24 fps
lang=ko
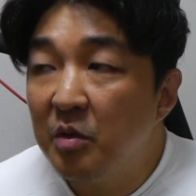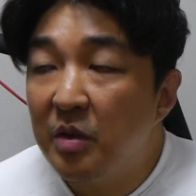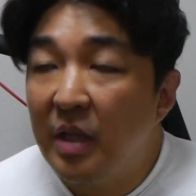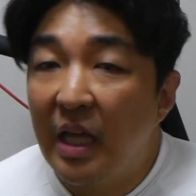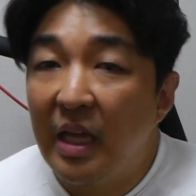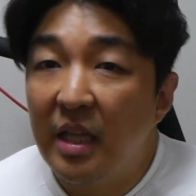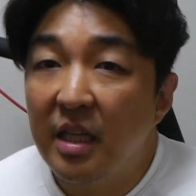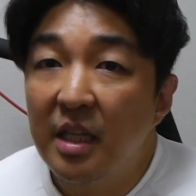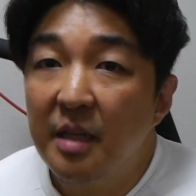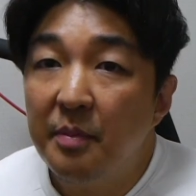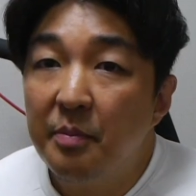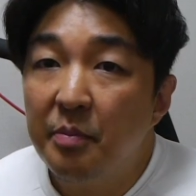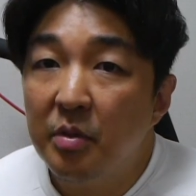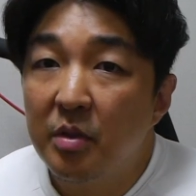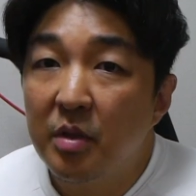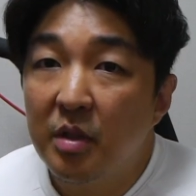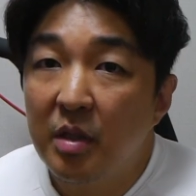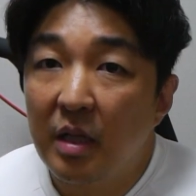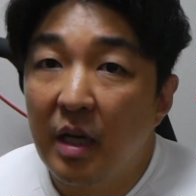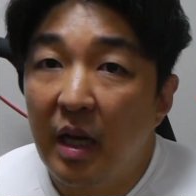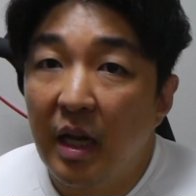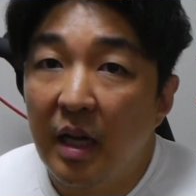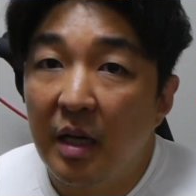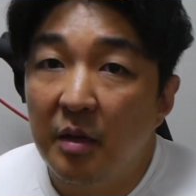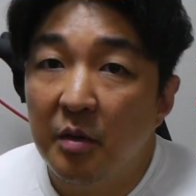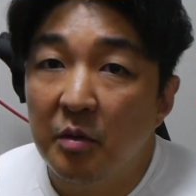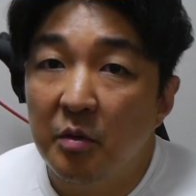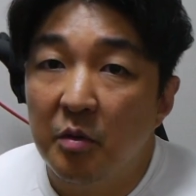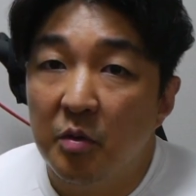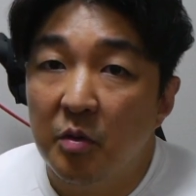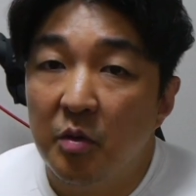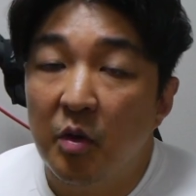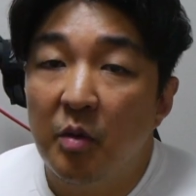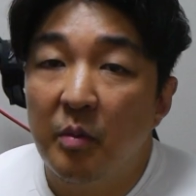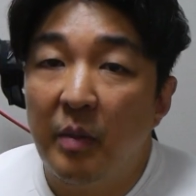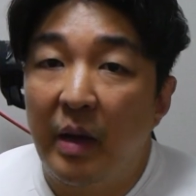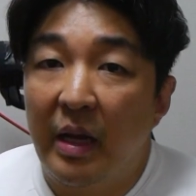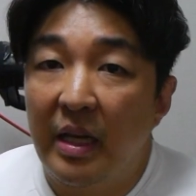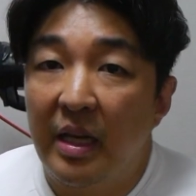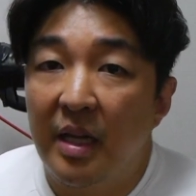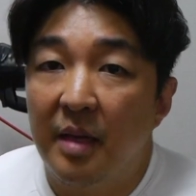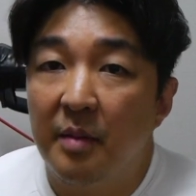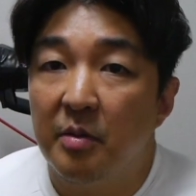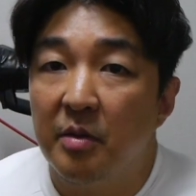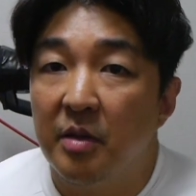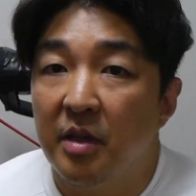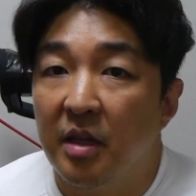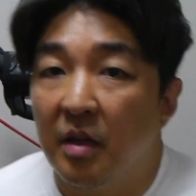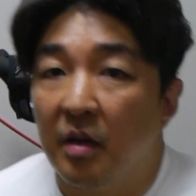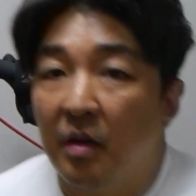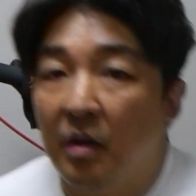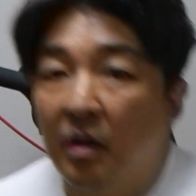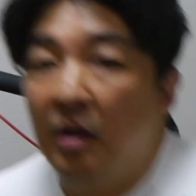데드리프트라는 운동을 많이 해보세요.